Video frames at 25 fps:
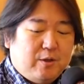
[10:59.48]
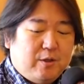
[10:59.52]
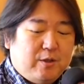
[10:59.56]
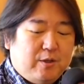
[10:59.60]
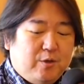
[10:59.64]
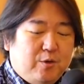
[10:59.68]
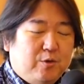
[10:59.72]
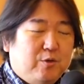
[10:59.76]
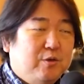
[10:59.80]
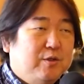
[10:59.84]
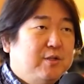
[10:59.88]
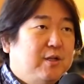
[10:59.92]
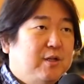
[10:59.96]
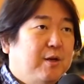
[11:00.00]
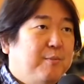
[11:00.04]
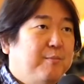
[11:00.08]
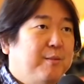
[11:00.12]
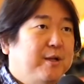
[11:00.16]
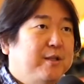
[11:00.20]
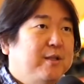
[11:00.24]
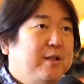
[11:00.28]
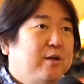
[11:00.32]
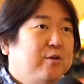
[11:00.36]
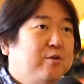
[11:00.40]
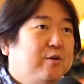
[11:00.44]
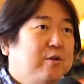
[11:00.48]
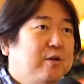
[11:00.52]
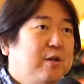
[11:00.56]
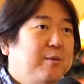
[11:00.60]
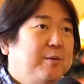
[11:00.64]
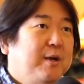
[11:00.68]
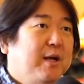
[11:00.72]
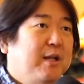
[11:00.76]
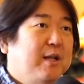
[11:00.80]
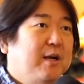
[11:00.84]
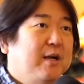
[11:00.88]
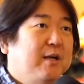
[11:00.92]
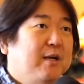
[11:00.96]
ひょっとしたら全く意味
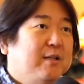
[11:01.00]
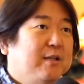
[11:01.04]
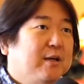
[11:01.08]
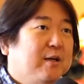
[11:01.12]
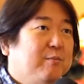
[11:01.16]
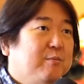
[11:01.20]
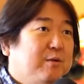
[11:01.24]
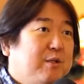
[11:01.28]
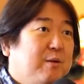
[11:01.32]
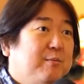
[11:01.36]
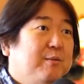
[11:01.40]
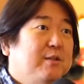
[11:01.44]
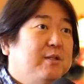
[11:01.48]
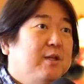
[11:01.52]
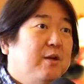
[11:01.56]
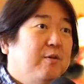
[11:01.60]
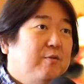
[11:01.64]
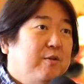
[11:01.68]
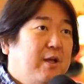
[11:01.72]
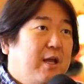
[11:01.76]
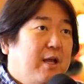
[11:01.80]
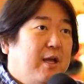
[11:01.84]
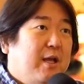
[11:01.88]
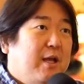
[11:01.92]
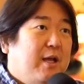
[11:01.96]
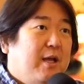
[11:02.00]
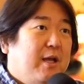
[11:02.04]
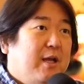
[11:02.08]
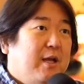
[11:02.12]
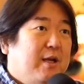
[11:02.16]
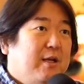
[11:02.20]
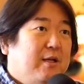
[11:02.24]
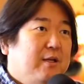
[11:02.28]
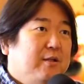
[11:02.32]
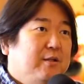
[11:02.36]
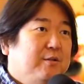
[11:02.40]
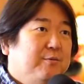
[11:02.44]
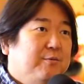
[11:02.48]
がなかったかもしれませんよね。
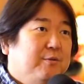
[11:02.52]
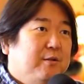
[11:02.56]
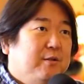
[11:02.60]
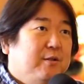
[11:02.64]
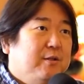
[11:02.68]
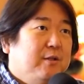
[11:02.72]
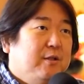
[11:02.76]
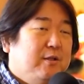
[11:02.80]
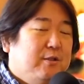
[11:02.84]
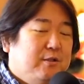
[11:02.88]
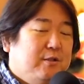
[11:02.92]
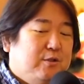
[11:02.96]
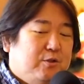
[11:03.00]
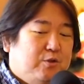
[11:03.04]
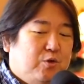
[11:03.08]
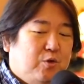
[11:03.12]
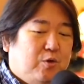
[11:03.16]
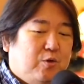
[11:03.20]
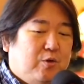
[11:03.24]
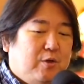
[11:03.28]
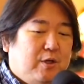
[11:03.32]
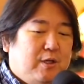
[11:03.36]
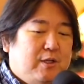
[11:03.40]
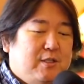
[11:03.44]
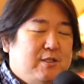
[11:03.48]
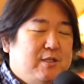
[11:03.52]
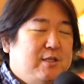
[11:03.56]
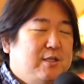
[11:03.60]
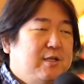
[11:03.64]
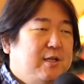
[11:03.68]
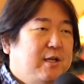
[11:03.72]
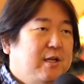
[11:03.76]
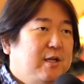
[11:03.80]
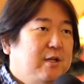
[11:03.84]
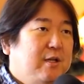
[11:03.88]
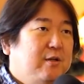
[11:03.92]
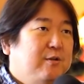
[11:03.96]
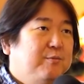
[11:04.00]
意味がない。そう、一時
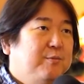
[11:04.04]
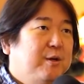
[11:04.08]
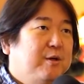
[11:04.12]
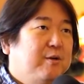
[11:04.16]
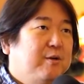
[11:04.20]
的にうま